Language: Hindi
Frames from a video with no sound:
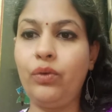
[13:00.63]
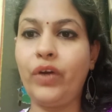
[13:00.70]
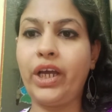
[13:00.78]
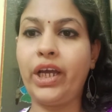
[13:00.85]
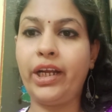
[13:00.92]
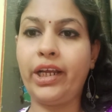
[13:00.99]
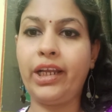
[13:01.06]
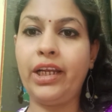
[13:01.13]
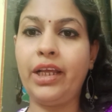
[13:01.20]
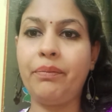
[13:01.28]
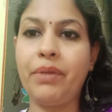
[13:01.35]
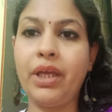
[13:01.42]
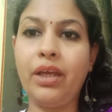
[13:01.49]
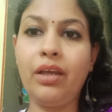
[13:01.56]
वगैरह के लिए
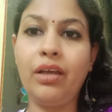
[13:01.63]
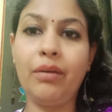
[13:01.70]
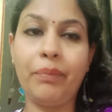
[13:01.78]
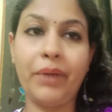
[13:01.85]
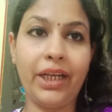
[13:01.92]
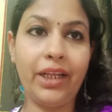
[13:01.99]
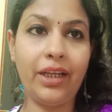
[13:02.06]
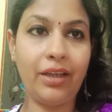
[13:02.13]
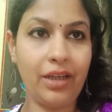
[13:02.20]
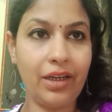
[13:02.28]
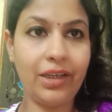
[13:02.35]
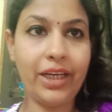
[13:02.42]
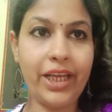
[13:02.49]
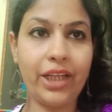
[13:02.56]
भी मैंने कर
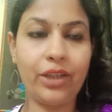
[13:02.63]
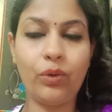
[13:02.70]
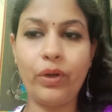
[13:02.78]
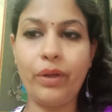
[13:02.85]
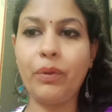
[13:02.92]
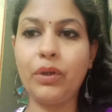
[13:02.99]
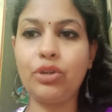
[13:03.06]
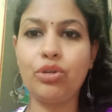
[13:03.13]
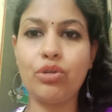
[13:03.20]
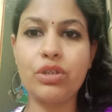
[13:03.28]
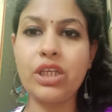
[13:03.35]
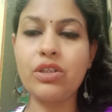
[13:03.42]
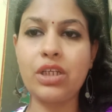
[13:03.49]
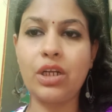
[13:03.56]
ली है थोड़ी बहुत जो
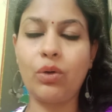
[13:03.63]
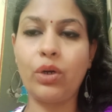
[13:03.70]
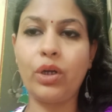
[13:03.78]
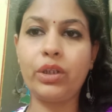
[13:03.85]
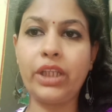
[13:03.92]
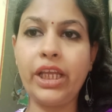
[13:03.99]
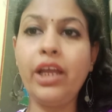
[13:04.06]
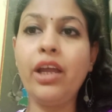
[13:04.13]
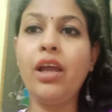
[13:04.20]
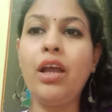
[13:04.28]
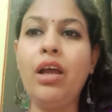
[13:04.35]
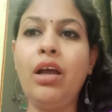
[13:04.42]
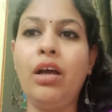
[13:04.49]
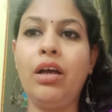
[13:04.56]
उसकी ज़रूरत थी
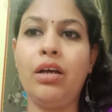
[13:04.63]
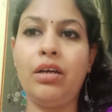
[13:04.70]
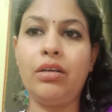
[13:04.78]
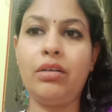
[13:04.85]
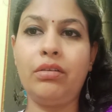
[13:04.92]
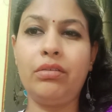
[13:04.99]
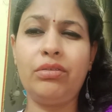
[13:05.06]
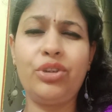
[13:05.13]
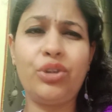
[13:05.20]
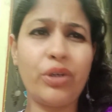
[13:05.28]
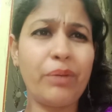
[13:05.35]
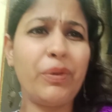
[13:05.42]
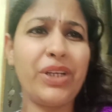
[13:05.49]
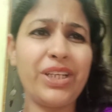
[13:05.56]

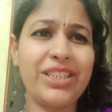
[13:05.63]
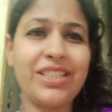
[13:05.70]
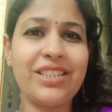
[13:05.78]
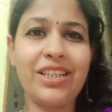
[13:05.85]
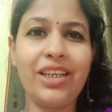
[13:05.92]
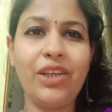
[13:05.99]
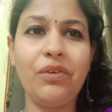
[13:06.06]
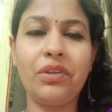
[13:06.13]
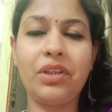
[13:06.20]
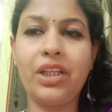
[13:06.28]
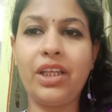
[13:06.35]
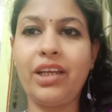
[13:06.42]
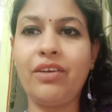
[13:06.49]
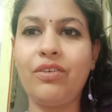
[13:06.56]
छोटी मोटी चीज़ें नहीं
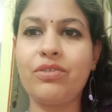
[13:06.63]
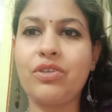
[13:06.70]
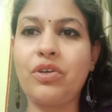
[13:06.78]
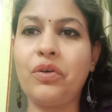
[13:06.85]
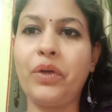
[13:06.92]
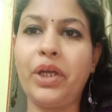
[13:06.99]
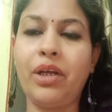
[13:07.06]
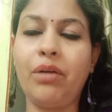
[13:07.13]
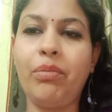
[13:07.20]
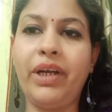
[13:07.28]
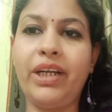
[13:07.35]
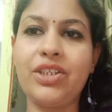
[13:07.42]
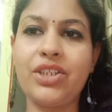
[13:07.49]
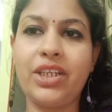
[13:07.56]
होती हैं उसको हेयर
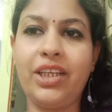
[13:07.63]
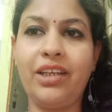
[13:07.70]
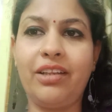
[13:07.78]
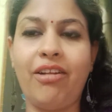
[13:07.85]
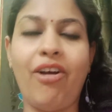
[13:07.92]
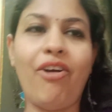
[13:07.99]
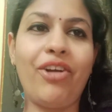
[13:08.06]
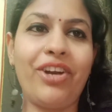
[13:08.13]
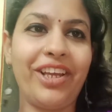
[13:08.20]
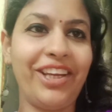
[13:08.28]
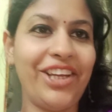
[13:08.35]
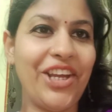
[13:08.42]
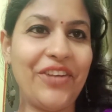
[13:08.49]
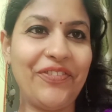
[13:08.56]
बैंड चाहिए था और
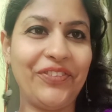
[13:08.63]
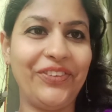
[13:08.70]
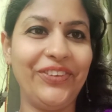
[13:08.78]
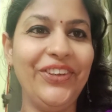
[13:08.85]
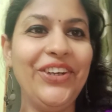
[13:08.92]
ये वो